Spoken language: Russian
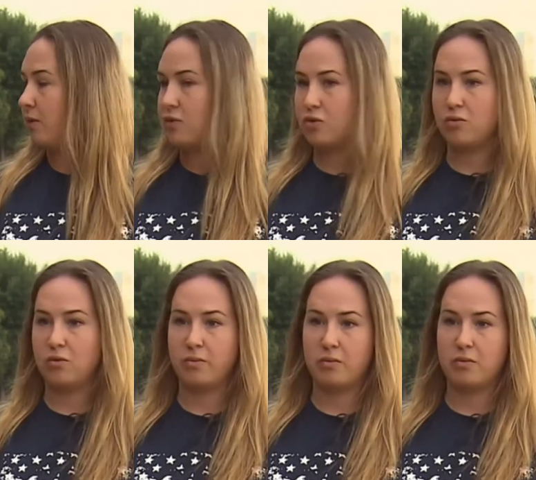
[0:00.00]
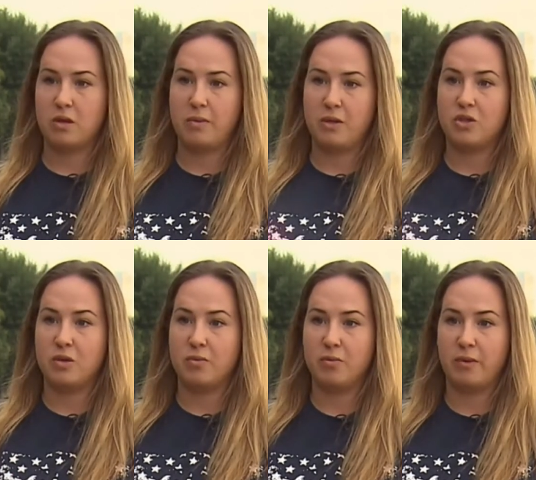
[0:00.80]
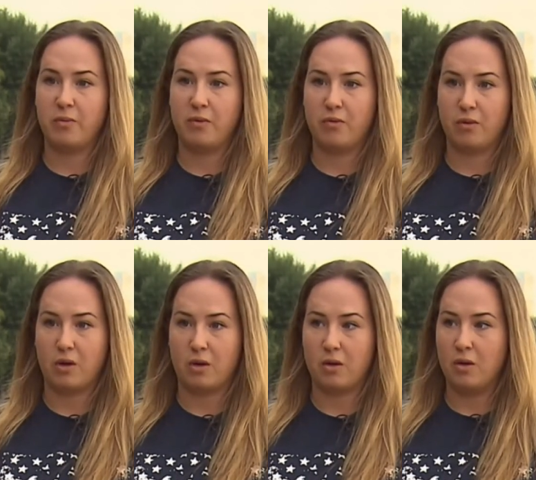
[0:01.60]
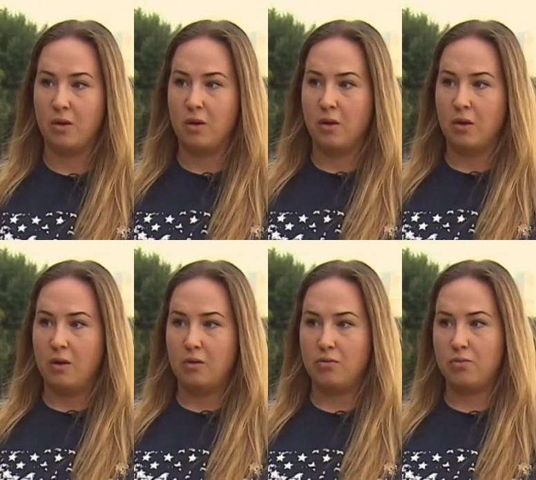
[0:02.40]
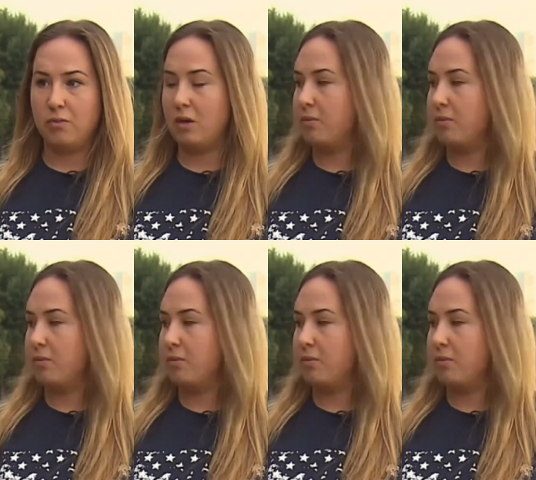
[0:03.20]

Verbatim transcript: повышенную и просто, опять же, на пол прямой в руках. И тут мы